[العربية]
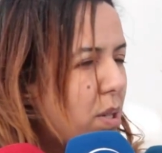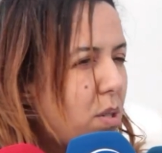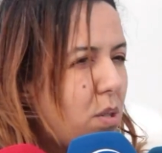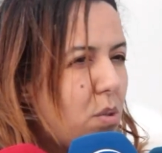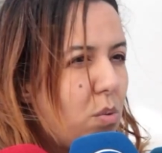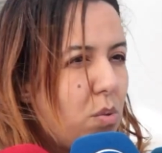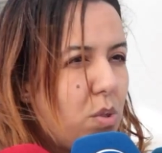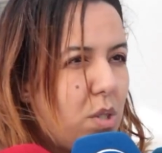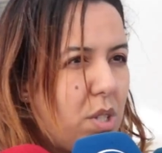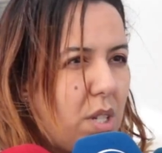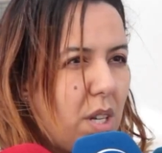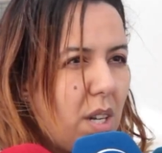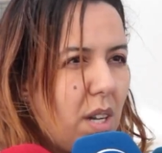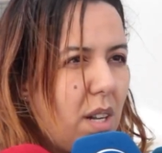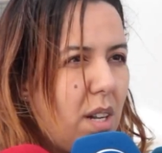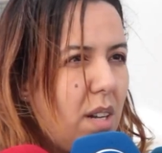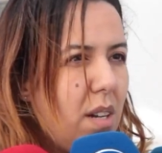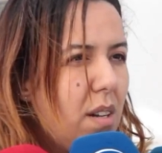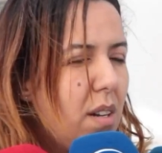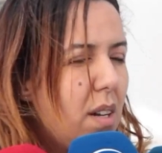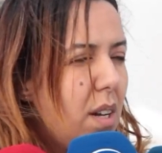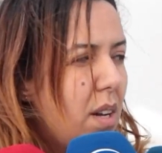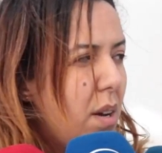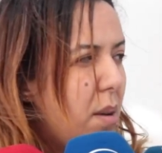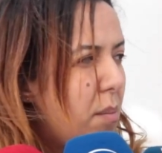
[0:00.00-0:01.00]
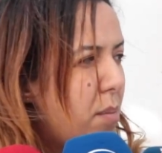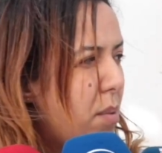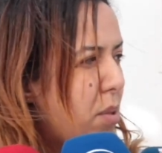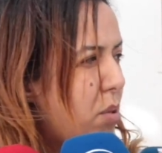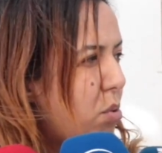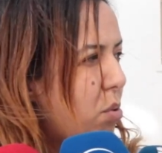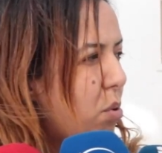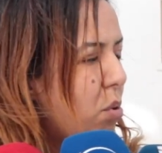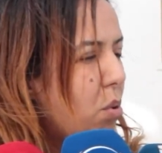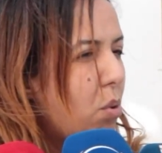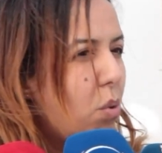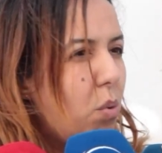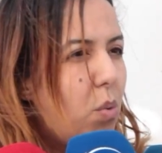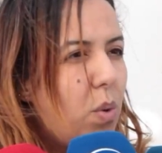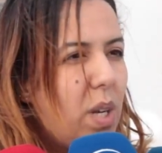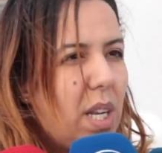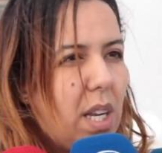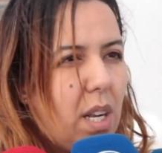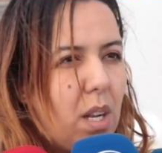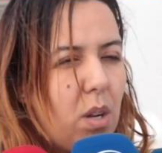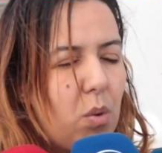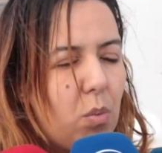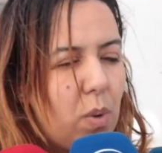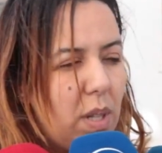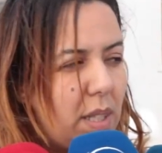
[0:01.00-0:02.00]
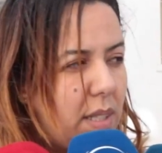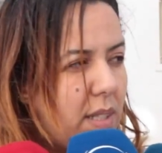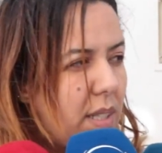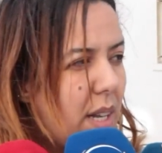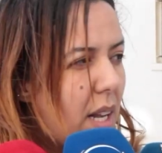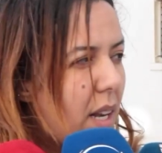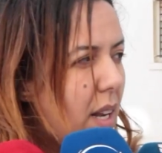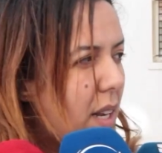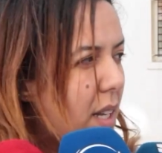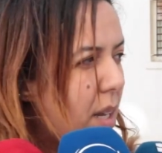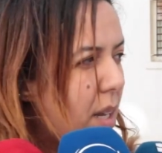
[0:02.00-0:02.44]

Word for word: الزوج ديالها باسكو الولد ديالها